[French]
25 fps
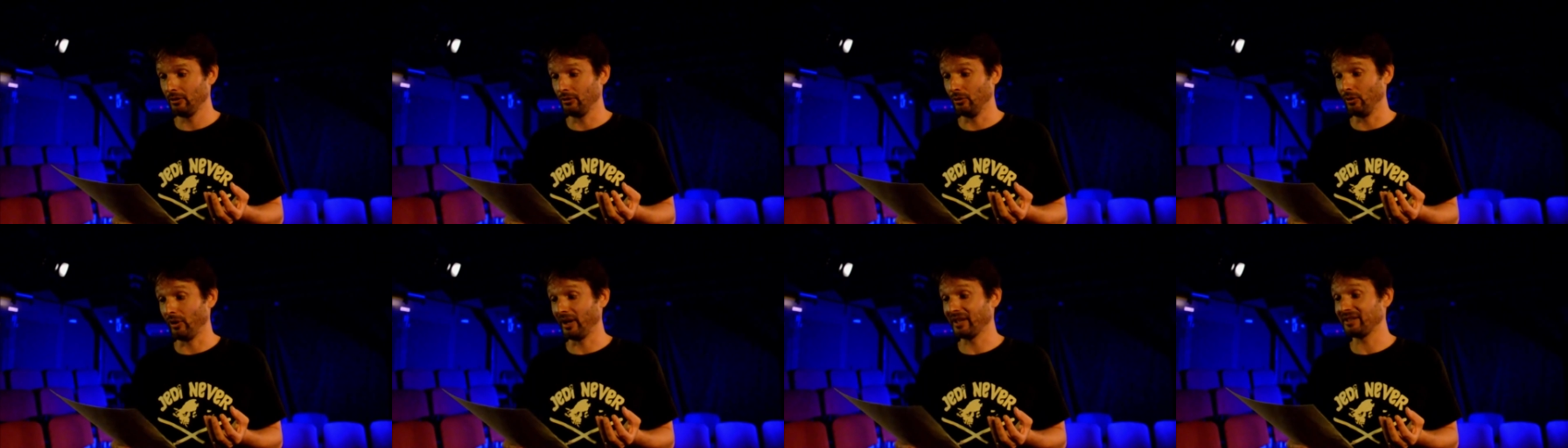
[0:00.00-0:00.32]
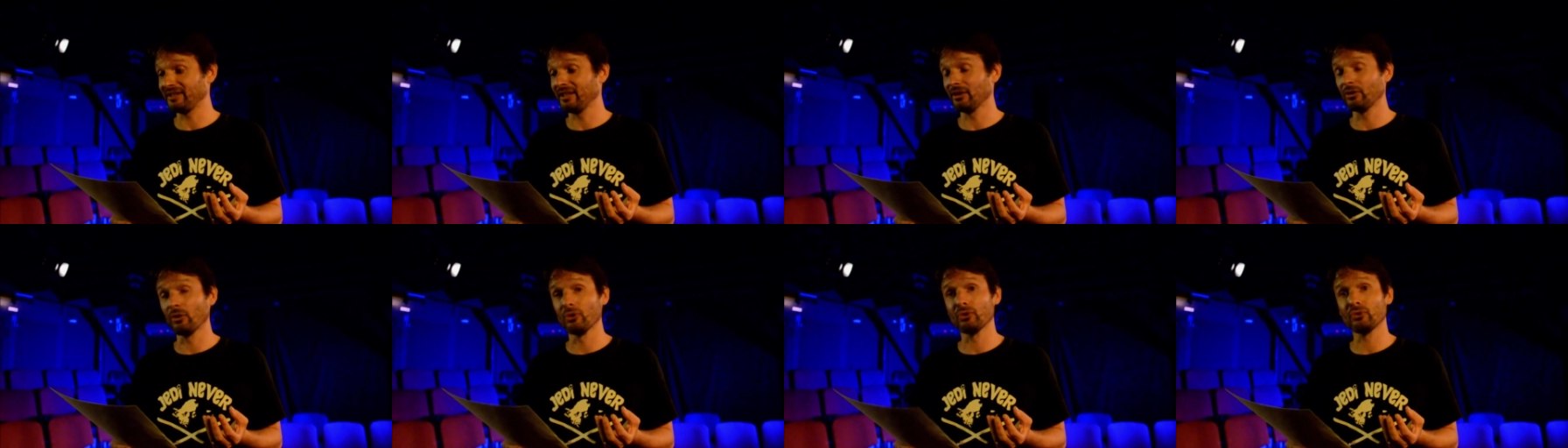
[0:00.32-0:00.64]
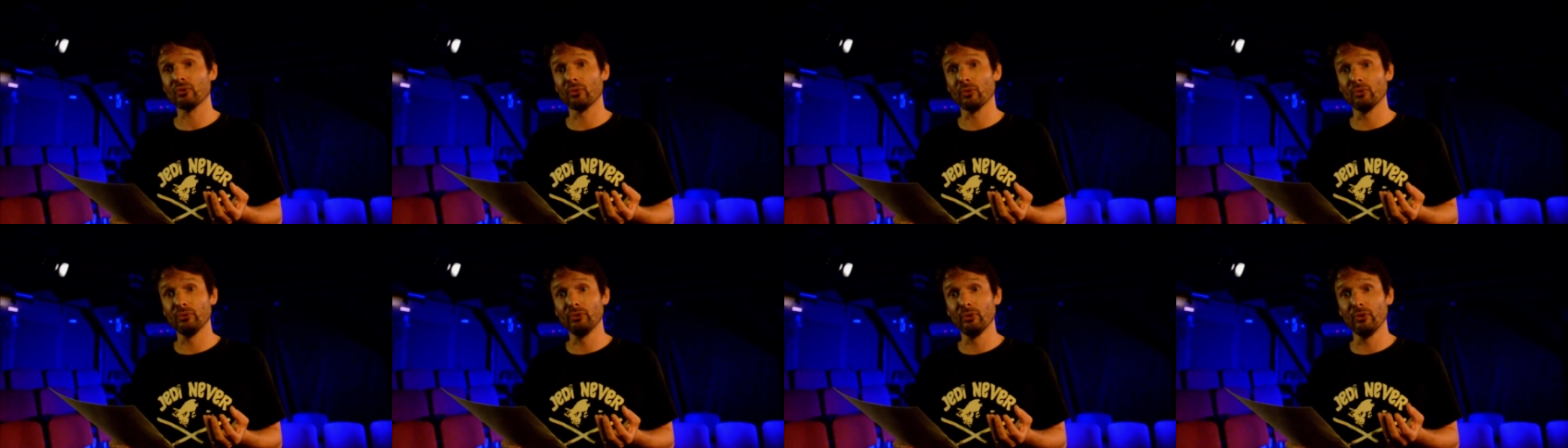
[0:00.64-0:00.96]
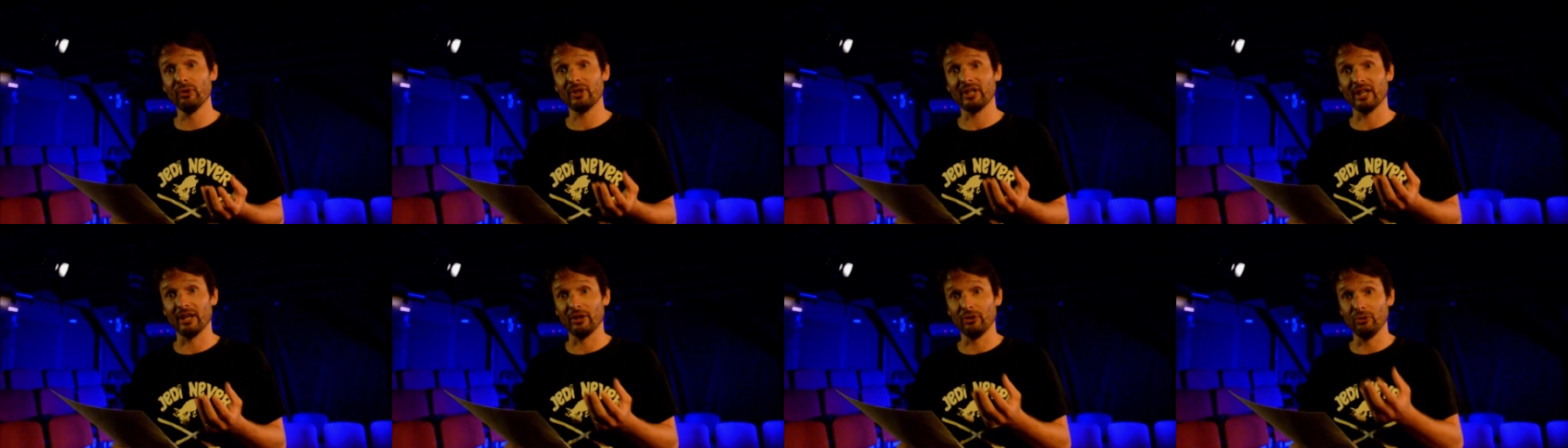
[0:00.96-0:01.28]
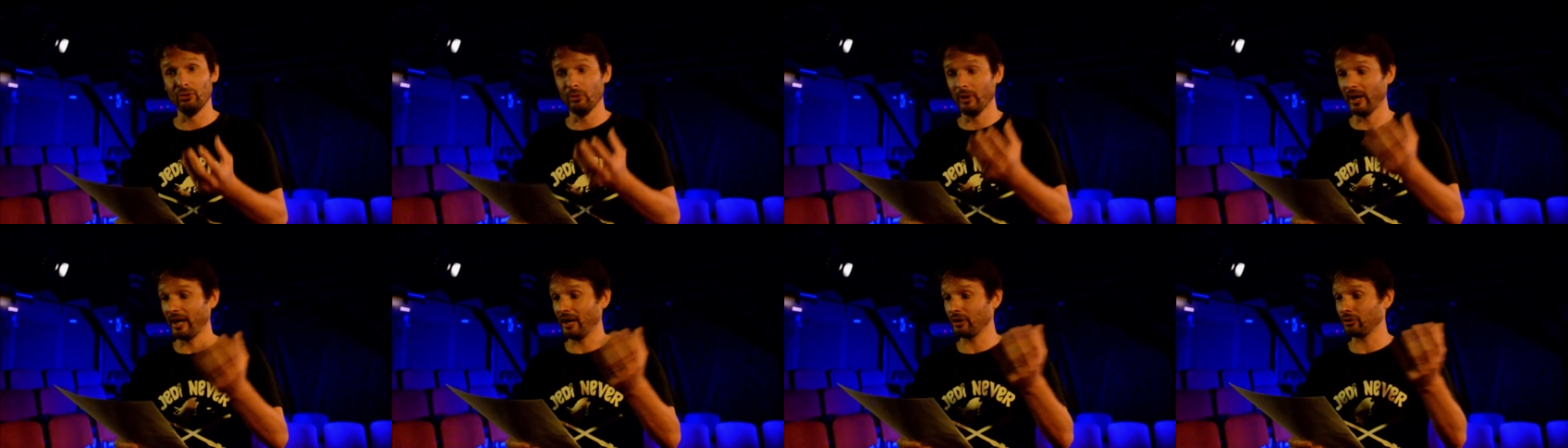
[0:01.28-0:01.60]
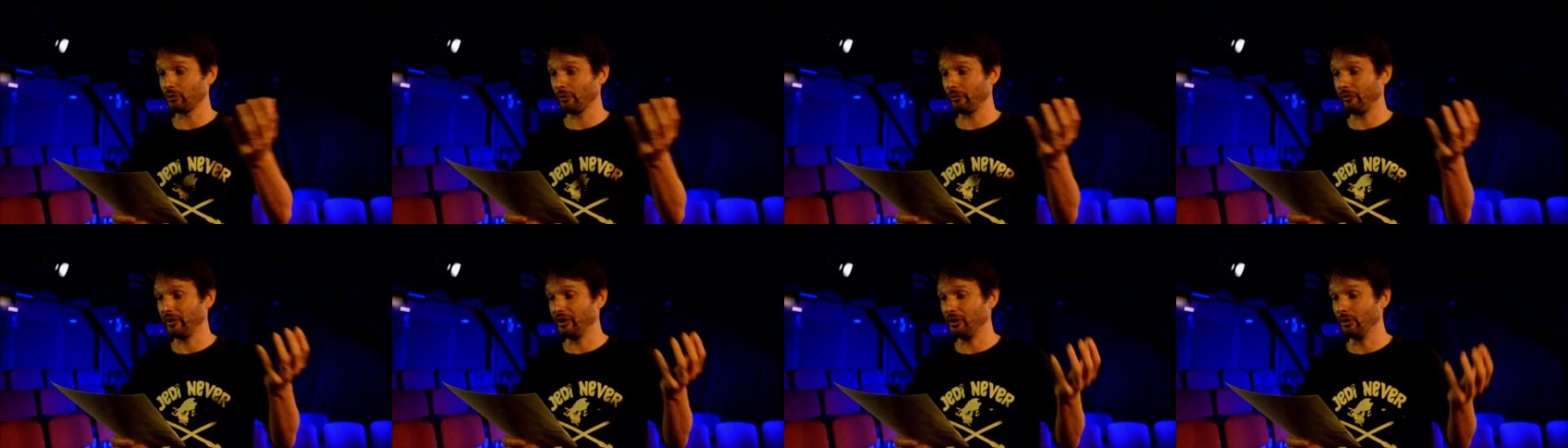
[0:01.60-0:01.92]
Ne restait en son lieu qu'un
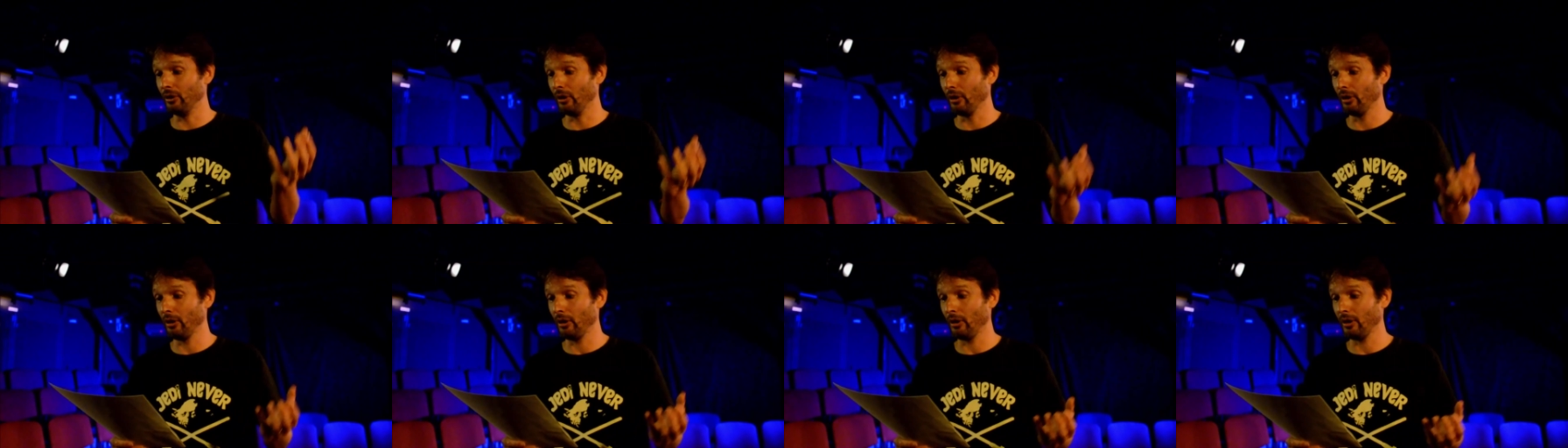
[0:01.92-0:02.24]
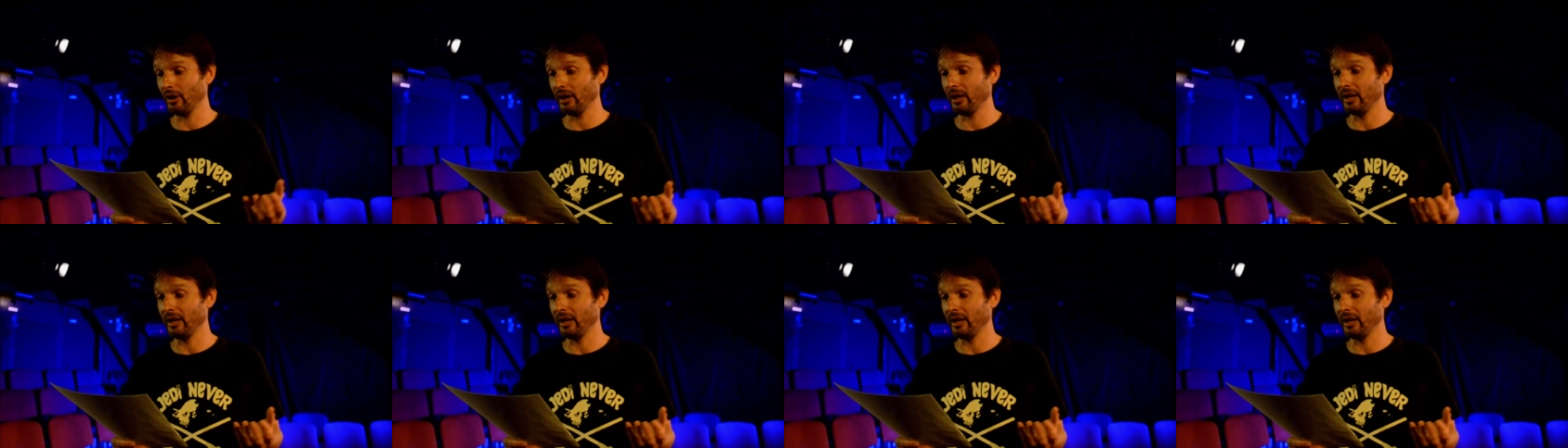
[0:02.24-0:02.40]
nuage fait d'or